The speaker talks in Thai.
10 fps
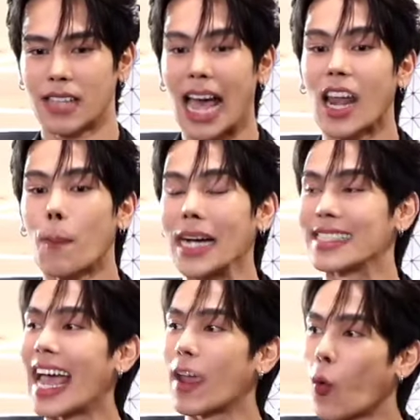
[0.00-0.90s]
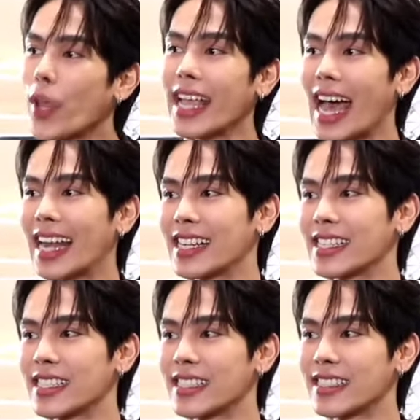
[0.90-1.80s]
ถ้าเราเปิดใจคุยกัน
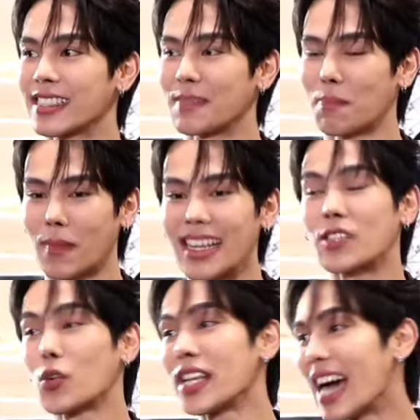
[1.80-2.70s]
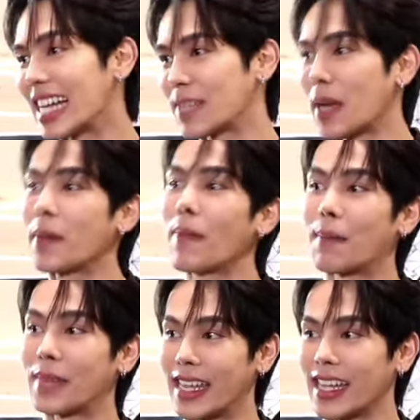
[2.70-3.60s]
เรื่องทุกเรื่องอาจจะไม่เป็นแบ
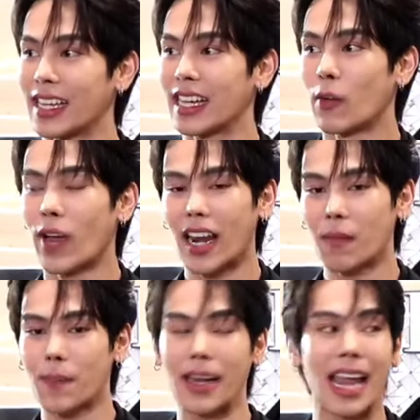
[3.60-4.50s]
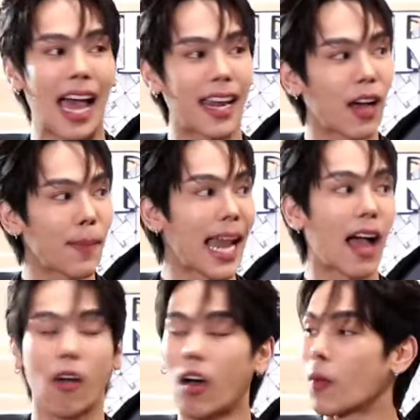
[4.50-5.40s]
บนี้ เวลาเรามีปัญหาในขัญหา
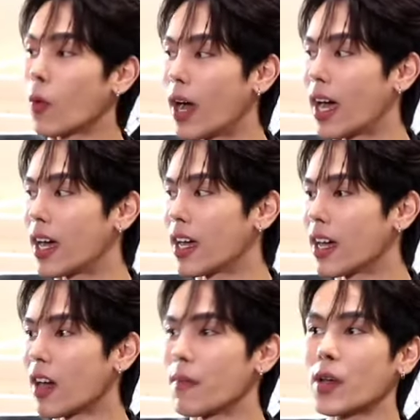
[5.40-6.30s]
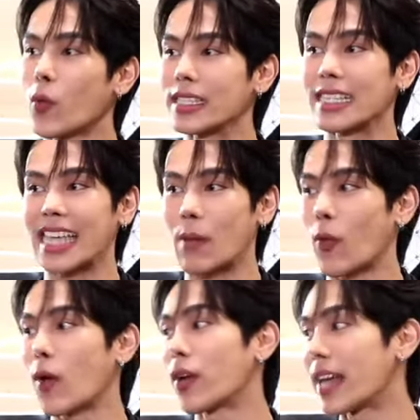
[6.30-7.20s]
ครอบครัว เราไม่ควรจะเก็บ
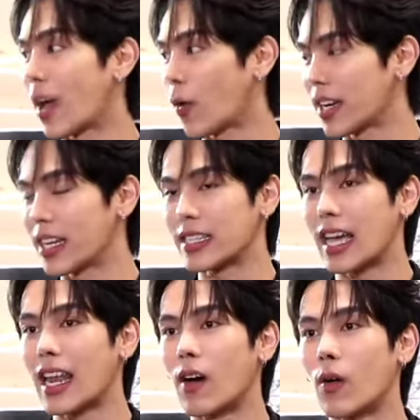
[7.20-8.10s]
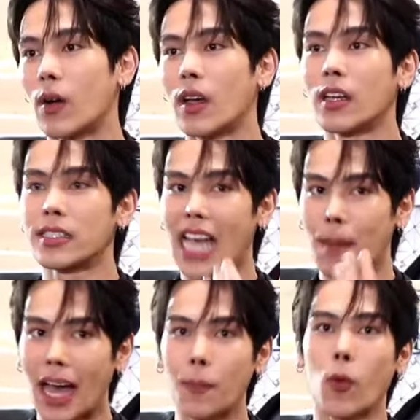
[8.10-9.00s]
ไว้คนใดคนหนึ่ง ถ้าเราสา
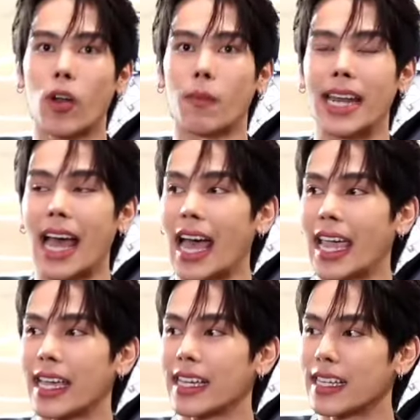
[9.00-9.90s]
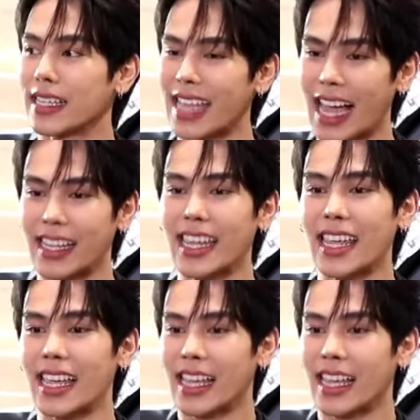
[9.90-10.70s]
มารถพูดออกมาได้อย่างที่